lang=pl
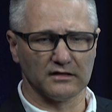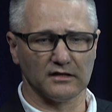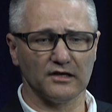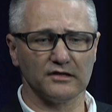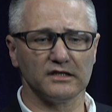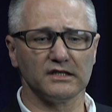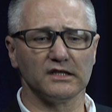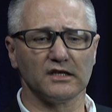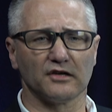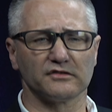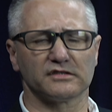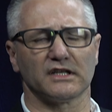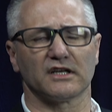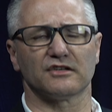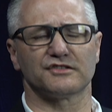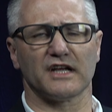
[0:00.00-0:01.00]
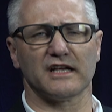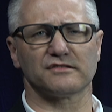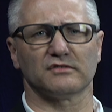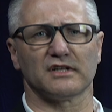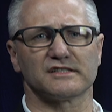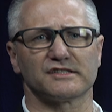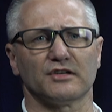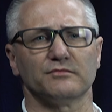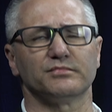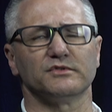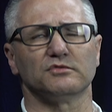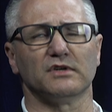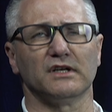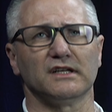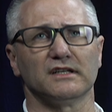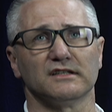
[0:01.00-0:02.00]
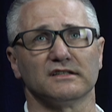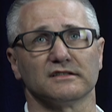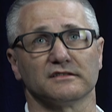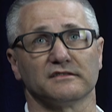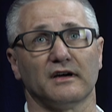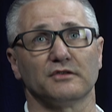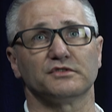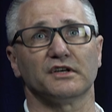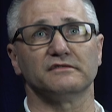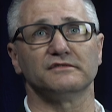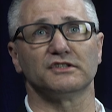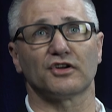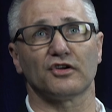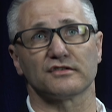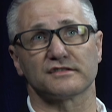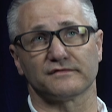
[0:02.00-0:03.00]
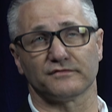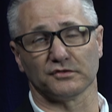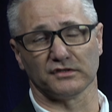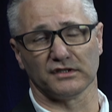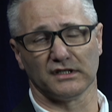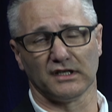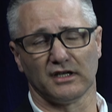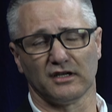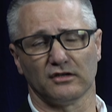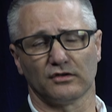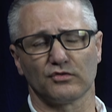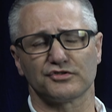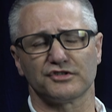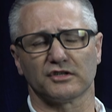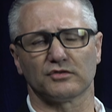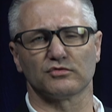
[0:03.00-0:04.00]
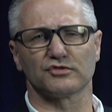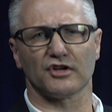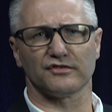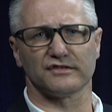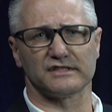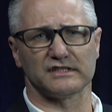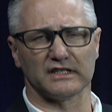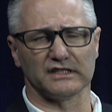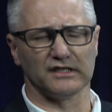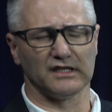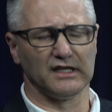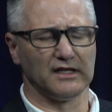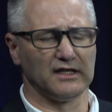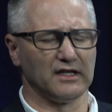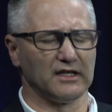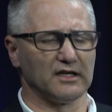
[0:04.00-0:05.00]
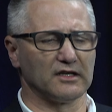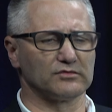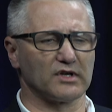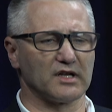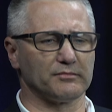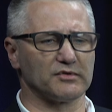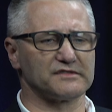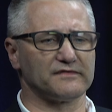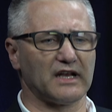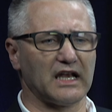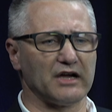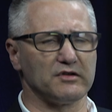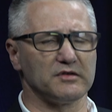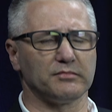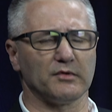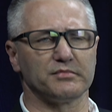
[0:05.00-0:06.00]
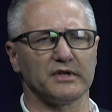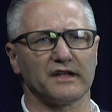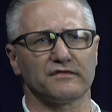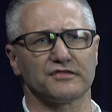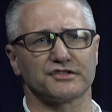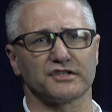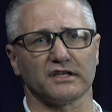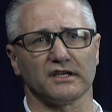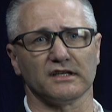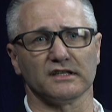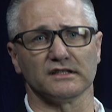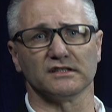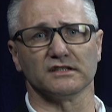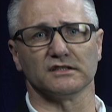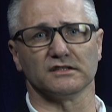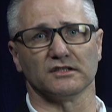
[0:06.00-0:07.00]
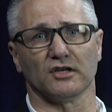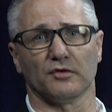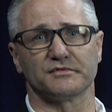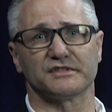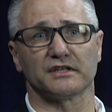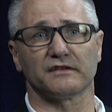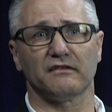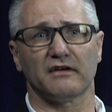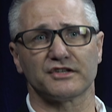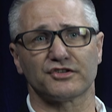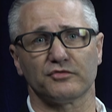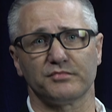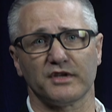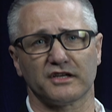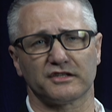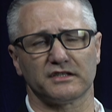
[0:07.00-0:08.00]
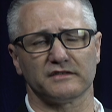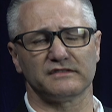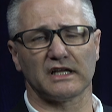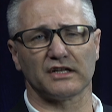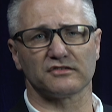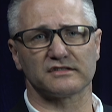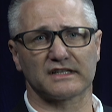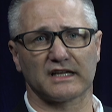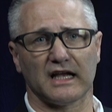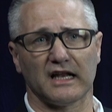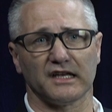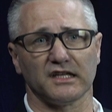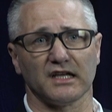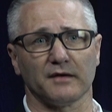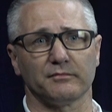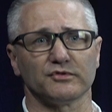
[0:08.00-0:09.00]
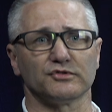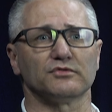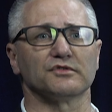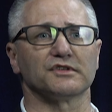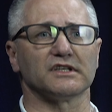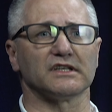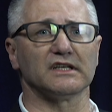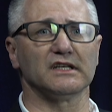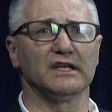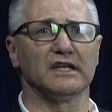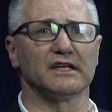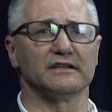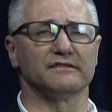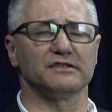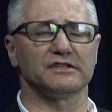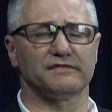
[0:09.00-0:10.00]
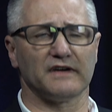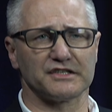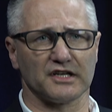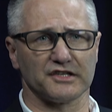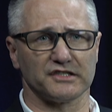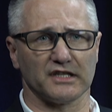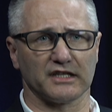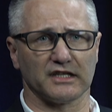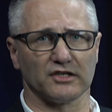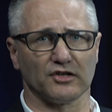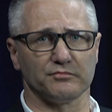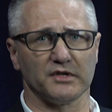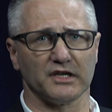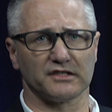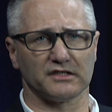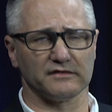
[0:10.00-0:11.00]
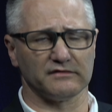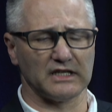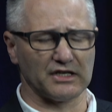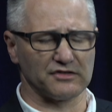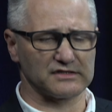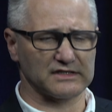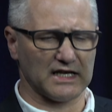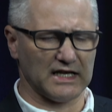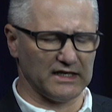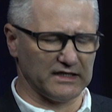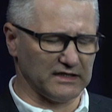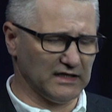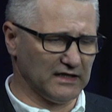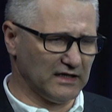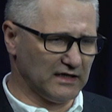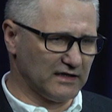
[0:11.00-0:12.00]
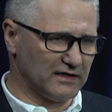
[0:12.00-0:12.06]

No i od tego czasu nastąpił gwałtowny rozwój różnych urządzeń, które pozwalały po pierwsze obserwować obiekty w nanoskali, a po drugie wytwarzać takie obiekty w nanoskali.